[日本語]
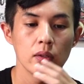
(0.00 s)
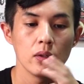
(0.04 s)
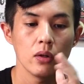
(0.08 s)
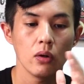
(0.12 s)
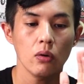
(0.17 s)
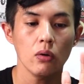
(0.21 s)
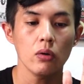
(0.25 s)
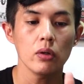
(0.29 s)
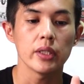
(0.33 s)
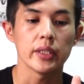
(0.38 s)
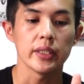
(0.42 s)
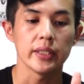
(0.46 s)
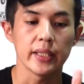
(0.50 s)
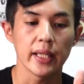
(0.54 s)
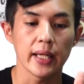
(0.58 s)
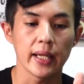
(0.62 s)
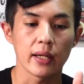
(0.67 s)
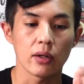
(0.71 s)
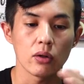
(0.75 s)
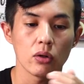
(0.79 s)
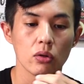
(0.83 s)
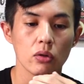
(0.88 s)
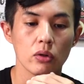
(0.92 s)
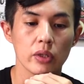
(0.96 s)
ほい
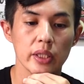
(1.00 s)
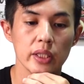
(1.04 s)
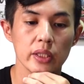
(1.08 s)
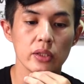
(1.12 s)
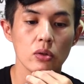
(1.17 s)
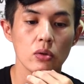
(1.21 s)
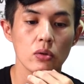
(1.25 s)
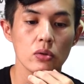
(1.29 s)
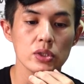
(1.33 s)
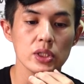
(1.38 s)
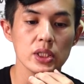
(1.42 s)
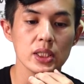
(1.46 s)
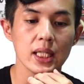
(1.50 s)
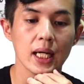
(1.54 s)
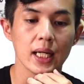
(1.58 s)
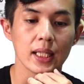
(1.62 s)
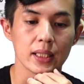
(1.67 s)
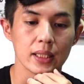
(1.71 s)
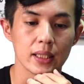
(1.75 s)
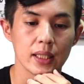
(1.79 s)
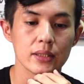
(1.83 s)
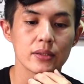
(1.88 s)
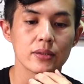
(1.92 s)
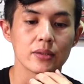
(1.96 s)
で、この移動時
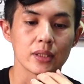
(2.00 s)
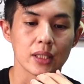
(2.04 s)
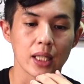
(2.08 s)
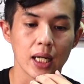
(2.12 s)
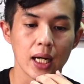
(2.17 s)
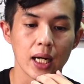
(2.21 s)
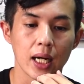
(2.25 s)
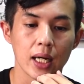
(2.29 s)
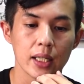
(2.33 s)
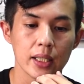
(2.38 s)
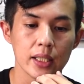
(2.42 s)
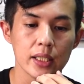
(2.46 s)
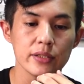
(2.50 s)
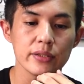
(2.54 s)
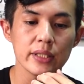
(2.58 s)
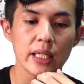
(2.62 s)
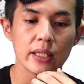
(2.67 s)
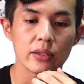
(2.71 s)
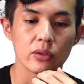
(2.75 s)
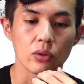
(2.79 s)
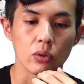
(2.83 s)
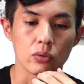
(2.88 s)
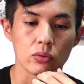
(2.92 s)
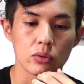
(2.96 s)
間ですが、以
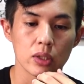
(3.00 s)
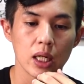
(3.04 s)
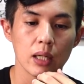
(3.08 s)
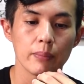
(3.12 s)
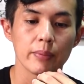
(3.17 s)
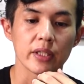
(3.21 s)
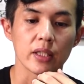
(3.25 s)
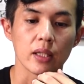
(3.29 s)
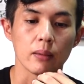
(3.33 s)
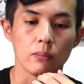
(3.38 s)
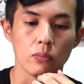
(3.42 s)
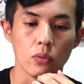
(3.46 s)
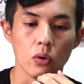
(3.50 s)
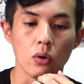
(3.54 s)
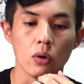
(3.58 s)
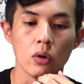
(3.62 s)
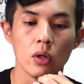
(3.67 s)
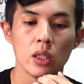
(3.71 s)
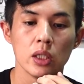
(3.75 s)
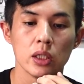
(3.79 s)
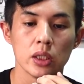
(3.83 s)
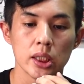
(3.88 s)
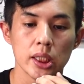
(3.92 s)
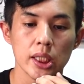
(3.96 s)
前と比べても
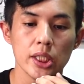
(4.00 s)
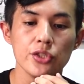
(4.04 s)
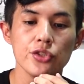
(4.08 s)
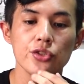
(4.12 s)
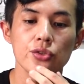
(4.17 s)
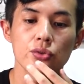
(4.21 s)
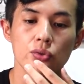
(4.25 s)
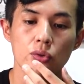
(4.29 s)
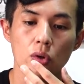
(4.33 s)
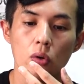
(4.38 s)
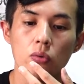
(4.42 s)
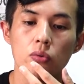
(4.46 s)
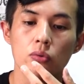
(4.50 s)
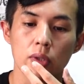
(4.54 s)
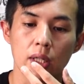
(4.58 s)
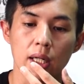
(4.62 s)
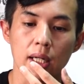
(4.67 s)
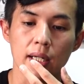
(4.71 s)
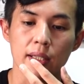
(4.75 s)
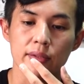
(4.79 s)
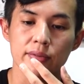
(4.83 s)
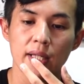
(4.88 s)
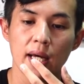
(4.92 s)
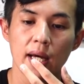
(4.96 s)
にじゅうごふんか
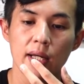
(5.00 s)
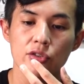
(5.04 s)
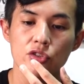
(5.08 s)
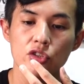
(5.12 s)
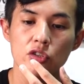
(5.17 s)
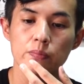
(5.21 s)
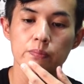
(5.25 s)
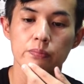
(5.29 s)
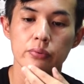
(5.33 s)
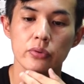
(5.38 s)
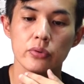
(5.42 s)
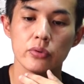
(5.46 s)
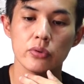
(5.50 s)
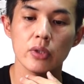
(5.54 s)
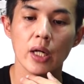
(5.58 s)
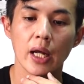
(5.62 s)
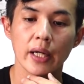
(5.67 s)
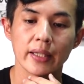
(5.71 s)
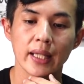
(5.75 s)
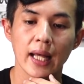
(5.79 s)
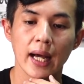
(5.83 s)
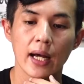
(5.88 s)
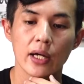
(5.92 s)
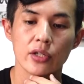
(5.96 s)
らさんじゅっぷんぐら
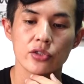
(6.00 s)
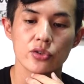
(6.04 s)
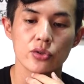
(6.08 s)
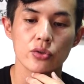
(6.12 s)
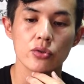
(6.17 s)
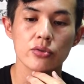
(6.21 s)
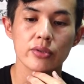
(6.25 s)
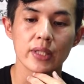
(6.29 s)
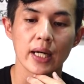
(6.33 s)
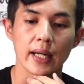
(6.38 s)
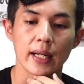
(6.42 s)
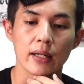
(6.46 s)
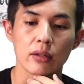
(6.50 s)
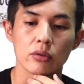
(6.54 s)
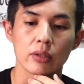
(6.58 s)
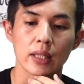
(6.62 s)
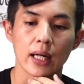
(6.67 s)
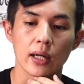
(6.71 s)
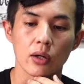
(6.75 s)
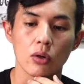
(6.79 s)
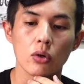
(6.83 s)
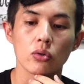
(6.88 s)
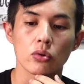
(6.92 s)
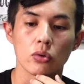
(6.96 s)
い短縮される
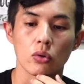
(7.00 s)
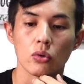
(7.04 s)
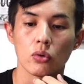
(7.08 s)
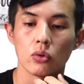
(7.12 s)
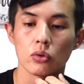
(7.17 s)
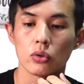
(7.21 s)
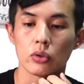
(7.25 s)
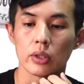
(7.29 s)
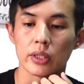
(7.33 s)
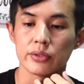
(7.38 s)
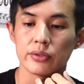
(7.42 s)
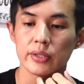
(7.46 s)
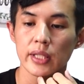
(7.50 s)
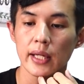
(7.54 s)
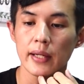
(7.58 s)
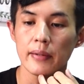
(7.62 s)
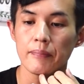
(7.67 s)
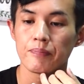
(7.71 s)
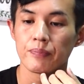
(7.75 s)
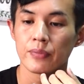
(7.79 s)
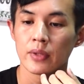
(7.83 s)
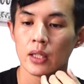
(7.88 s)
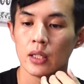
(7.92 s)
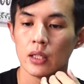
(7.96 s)
だろうとのことです
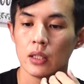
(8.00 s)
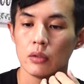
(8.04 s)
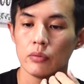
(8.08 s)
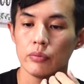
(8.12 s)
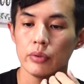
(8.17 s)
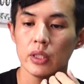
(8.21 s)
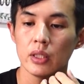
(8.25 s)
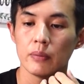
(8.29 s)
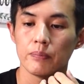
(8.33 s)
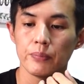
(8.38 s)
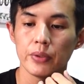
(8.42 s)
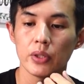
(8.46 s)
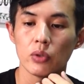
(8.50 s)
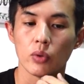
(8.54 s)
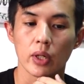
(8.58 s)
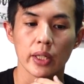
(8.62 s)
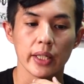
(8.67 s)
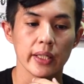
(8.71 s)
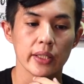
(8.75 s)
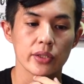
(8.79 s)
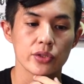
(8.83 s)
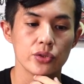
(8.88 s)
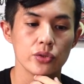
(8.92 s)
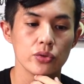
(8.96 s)
ね。フィリピンは
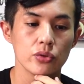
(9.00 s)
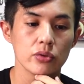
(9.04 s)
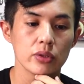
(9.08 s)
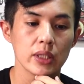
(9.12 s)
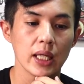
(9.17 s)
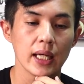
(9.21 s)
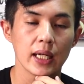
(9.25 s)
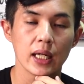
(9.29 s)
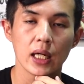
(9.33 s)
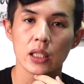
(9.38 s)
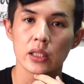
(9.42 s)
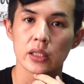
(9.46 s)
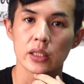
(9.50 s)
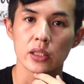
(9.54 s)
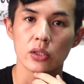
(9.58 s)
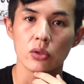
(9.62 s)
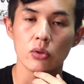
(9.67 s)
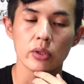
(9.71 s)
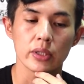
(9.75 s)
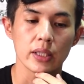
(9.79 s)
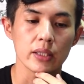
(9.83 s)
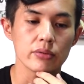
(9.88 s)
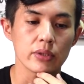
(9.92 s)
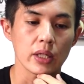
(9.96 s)
ね、渋滞がひ
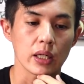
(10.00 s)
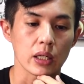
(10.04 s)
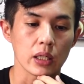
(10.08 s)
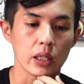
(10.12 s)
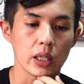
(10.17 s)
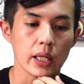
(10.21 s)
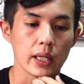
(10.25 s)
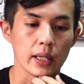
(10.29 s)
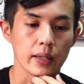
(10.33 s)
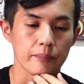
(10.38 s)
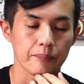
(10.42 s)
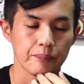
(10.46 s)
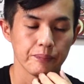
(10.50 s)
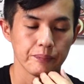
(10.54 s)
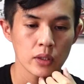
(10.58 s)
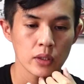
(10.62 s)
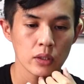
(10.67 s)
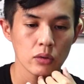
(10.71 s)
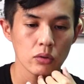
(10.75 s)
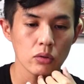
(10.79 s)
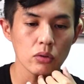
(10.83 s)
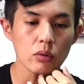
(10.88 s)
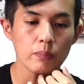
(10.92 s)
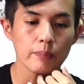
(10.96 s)
どいですからね。
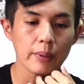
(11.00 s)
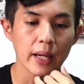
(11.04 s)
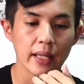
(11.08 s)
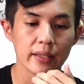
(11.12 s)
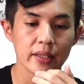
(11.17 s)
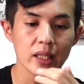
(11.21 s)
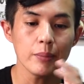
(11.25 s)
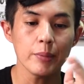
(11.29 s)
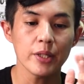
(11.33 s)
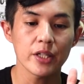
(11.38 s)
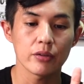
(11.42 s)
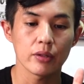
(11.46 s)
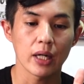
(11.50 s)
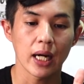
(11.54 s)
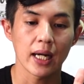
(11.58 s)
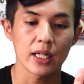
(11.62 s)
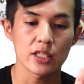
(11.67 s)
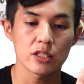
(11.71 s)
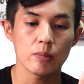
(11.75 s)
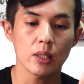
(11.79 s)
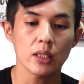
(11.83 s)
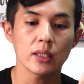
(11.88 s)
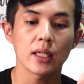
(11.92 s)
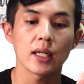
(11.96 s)
このパンデミックが
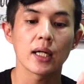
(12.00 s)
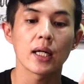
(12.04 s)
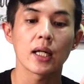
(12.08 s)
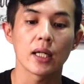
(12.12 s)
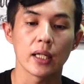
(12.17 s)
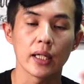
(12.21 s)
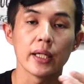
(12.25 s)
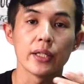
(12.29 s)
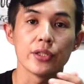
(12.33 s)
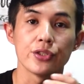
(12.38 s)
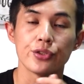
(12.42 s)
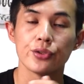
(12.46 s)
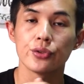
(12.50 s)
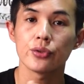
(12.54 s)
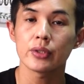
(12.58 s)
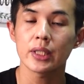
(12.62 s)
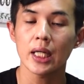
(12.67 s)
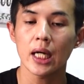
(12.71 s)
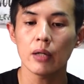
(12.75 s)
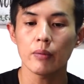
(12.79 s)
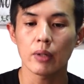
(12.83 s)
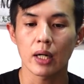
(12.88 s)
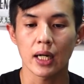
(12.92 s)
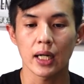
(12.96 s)
始まってからね、渋
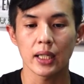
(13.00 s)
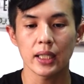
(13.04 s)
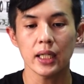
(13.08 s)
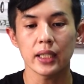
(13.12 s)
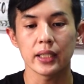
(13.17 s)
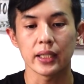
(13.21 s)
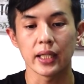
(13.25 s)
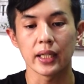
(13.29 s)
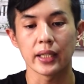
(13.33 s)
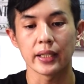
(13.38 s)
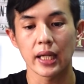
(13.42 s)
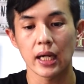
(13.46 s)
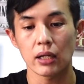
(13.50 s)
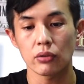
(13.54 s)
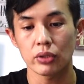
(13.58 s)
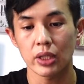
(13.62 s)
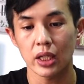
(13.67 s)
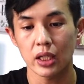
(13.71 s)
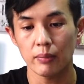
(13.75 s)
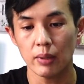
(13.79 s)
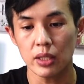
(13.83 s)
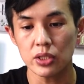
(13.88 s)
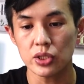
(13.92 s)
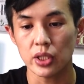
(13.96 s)
滞はかなりね、なくな
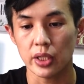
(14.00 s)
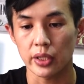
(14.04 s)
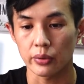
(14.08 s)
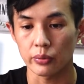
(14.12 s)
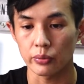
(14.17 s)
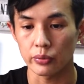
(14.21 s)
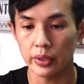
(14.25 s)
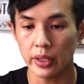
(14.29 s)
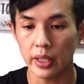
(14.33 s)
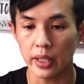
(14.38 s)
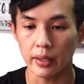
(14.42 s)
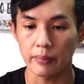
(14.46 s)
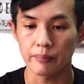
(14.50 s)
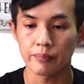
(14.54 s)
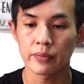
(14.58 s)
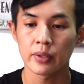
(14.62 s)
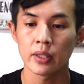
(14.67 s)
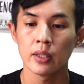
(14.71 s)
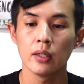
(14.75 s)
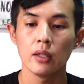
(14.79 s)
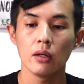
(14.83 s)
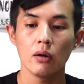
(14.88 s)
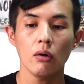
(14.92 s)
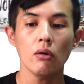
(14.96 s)
りましたけどね。
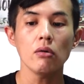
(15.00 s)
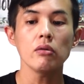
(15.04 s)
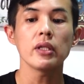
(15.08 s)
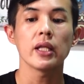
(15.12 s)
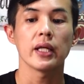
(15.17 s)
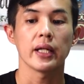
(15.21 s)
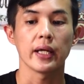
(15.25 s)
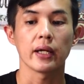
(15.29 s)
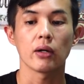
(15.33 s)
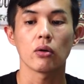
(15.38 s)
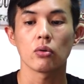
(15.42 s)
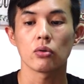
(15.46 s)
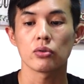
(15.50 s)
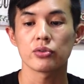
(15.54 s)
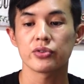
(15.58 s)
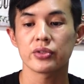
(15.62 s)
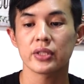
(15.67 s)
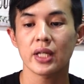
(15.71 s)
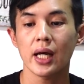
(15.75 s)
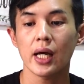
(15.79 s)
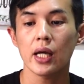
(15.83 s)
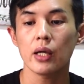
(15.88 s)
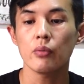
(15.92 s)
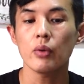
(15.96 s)
ほんでね、この
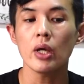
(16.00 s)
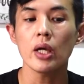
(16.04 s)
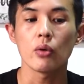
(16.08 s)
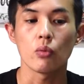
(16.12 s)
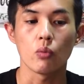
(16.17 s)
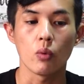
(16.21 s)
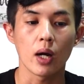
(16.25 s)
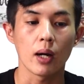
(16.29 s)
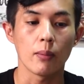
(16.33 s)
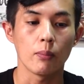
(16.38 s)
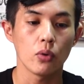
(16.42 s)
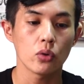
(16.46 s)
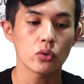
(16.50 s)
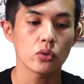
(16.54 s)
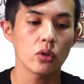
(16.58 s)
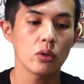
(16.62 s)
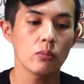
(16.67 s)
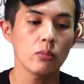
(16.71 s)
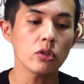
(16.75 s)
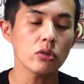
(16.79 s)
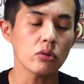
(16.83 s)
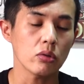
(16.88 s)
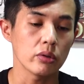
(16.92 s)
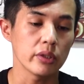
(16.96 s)
スカイウェイはもと
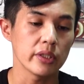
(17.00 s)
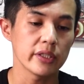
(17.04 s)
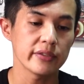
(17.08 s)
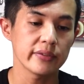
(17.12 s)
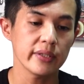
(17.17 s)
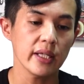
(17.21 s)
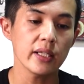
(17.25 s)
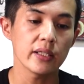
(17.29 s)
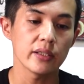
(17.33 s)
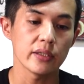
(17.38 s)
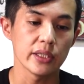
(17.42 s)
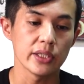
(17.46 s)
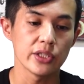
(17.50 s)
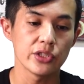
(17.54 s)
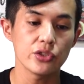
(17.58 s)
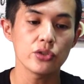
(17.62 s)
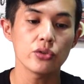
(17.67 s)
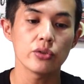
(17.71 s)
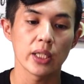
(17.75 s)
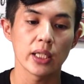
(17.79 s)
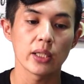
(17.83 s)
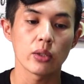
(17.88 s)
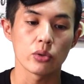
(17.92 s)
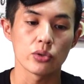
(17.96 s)
もとにせんにじゅ
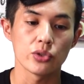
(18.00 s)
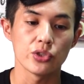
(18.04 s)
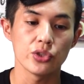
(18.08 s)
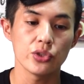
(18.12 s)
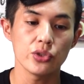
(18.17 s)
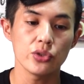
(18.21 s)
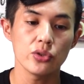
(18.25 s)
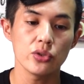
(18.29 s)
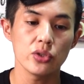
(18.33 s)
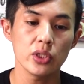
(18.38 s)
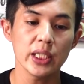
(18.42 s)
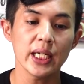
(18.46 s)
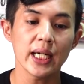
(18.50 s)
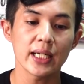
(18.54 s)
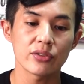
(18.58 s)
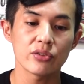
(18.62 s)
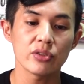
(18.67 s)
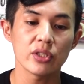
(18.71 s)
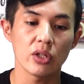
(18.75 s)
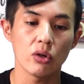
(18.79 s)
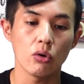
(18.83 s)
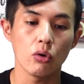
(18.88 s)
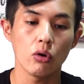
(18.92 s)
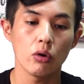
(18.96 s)
うねんのじゅうにが
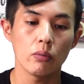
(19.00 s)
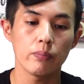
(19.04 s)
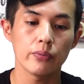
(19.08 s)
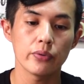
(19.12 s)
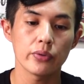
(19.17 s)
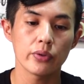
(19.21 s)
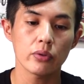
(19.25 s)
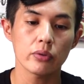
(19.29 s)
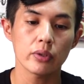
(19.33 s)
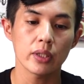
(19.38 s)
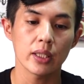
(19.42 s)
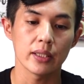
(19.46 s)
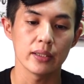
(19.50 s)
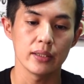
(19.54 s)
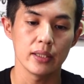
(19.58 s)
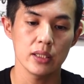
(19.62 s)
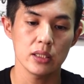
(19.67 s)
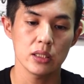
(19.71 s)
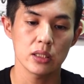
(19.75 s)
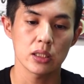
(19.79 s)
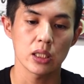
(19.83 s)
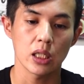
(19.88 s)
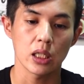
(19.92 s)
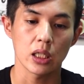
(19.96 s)
つにオープン予定で
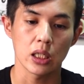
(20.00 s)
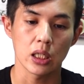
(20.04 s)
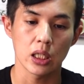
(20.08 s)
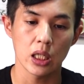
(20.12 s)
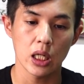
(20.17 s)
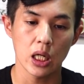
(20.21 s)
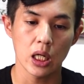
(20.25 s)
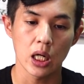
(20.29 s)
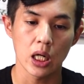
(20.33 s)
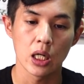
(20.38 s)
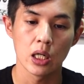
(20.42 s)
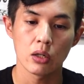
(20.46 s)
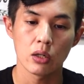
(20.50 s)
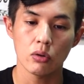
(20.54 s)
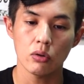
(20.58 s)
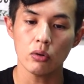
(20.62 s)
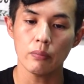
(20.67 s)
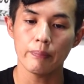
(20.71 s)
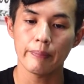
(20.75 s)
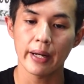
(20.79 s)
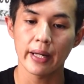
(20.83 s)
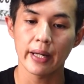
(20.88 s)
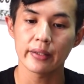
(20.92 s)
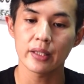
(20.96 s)
したが、こ
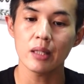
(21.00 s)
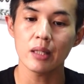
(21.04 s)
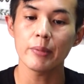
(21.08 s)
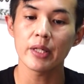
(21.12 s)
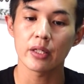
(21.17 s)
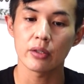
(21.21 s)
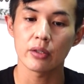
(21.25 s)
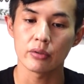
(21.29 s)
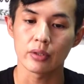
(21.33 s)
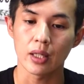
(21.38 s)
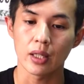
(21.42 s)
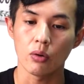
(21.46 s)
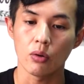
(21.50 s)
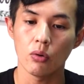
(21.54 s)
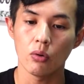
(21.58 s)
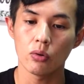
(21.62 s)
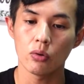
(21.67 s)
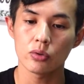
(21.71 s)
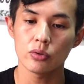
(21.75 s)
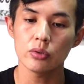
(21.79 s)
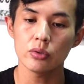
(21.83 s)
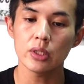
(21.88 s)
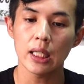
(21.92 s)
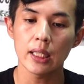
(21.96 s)
のパンデミックで
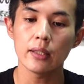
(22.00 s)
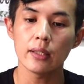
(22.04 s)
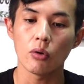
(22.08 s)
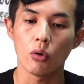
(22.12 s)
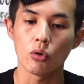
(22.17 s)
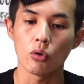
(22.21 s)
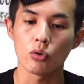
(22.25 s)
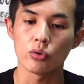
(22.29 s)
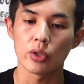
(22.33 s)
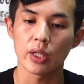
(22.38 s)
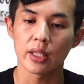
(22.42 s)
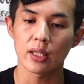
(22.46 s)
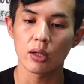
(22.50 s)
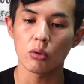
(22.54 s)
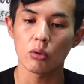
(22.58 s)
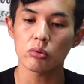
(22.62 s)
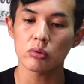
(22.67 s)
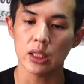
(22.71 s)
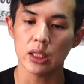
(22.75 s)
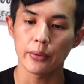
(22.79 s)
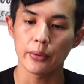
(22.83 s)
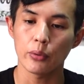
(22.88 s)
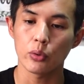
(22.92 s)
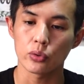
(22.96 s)
遅れに遅れておっ
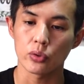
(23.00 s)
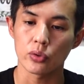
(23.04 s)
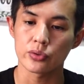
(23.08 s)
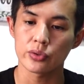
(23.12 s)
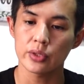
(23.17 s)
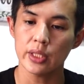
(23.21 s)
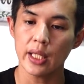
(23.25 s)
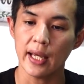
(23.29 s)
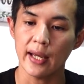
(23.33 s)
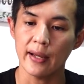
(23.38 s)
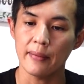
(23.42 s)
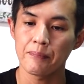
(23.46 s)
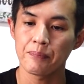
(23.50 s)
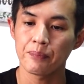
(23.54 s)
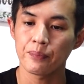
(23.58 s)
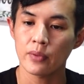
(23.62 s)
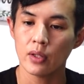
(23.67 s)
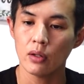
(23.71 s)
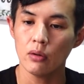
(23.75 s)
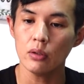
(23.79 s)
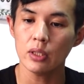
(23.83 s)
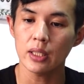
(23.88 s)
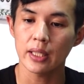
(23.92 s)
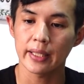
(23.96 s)
たようですね。
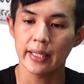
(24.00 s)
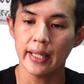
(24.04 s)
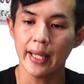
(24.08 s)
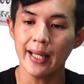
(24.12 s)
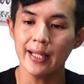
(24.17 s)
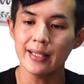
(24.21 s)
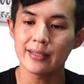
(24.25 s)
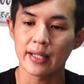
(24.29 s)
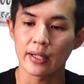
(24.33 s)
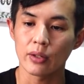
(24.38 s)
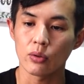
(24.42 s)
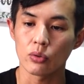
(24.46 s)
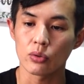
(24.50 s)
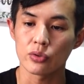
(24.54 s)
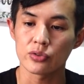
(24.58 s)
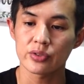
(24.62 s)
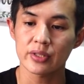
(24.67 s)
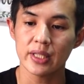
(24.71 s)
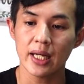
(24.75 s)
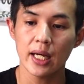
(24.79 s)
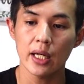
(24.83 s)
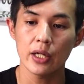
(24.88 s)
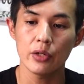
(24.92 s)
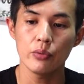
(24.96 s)
これで現在この
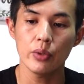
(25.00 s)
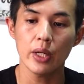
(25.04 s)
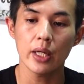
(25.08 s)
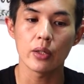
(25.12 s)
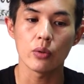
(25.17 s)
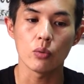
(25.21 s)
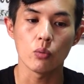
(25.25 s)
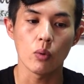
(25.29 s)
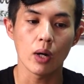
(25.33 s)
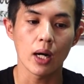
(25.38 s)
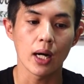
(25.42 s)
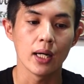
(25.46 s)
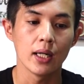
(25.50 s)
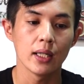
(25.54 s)
スカイウェイは、